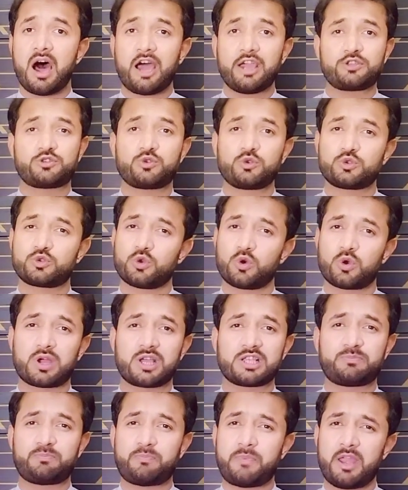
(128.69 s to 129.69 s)
आईसूजो
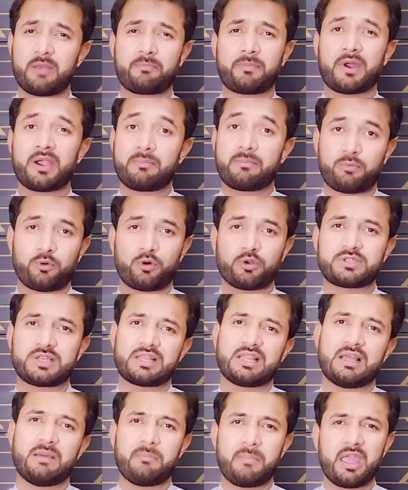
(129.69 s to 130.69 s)
का स्पेयर पार्ट बहुत
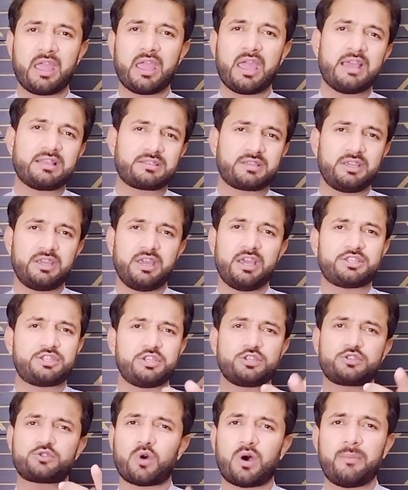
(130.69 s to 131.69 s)
ज्यादा महंगा है इसकी ये
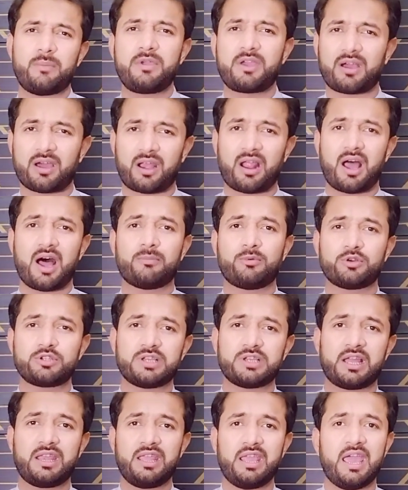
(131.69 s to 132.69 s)
चीज तो अभी खराब हो
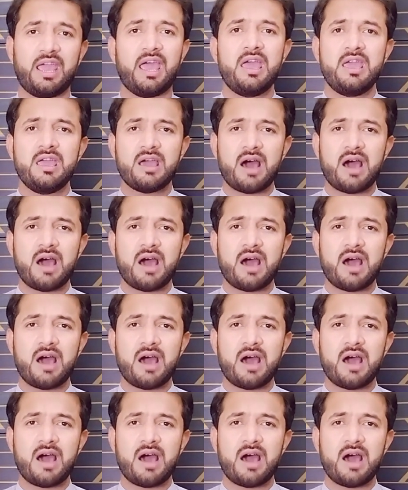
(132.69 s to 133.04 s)
जानी है